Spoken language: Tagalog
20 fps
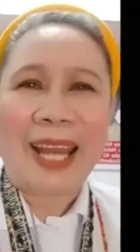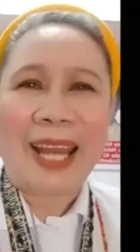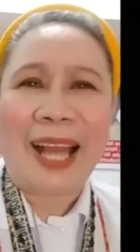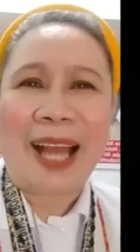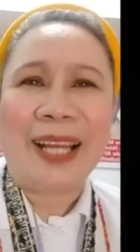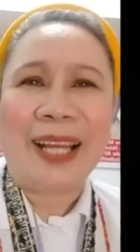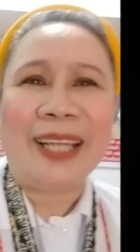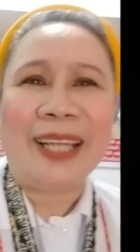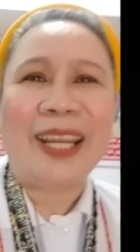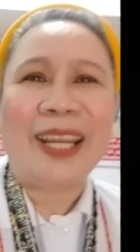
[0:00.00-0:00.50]

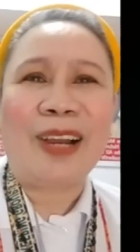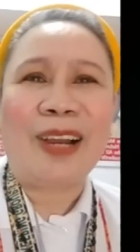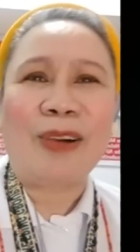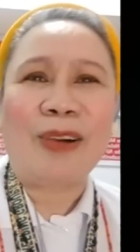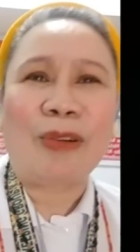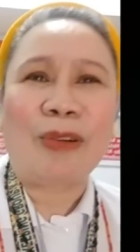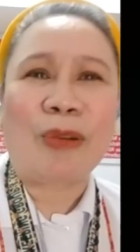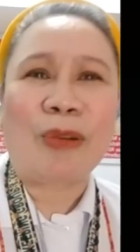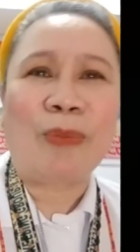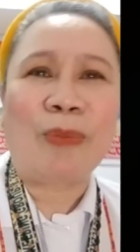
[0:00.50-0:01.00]
angkop
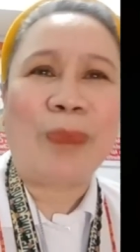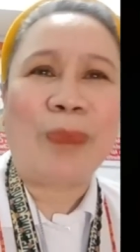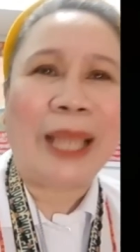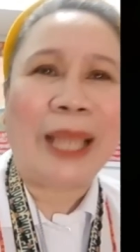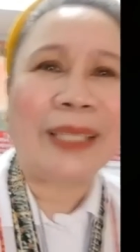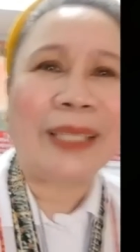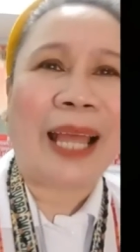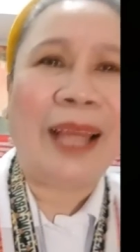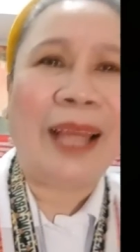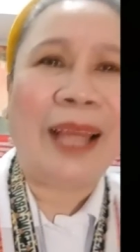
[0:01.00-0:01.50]
doon
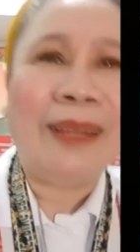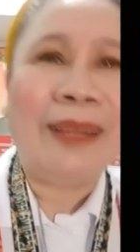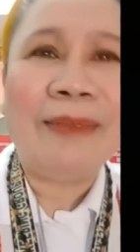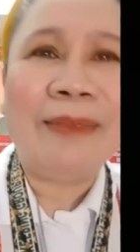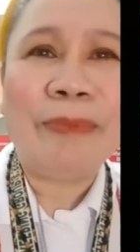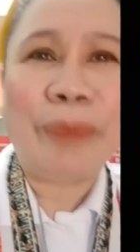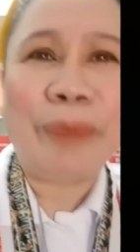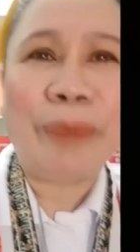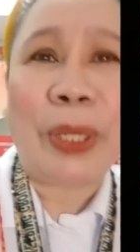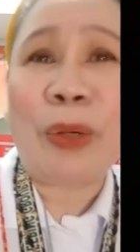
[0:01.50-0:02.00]

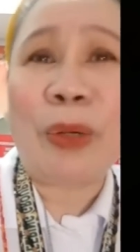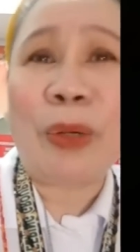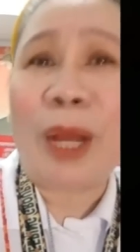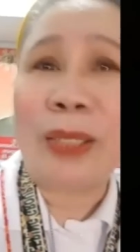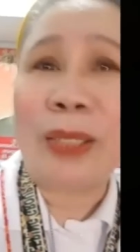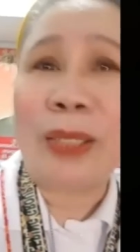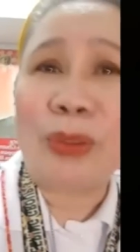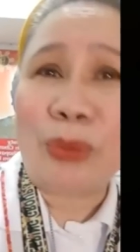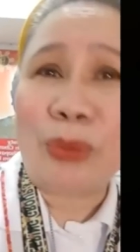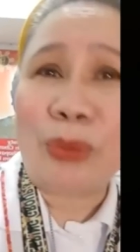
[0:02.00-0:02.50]
sa
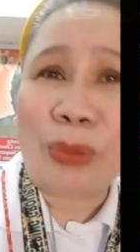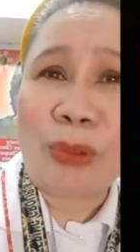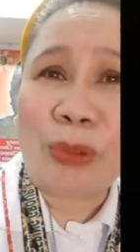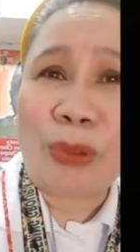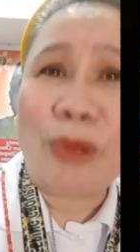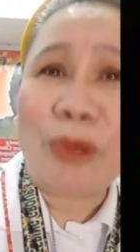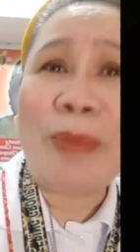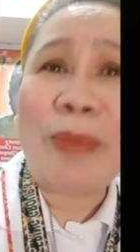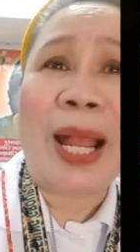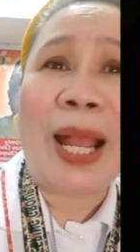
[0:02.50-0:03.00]

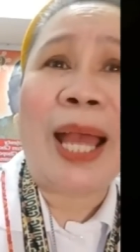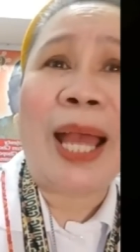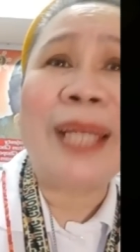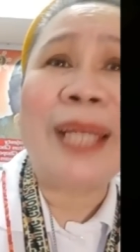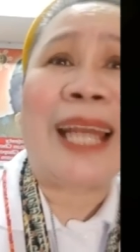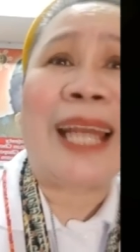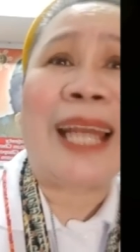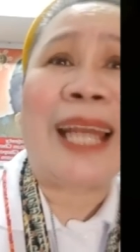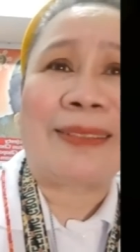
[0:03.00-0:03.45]
kagustuhan ninyo.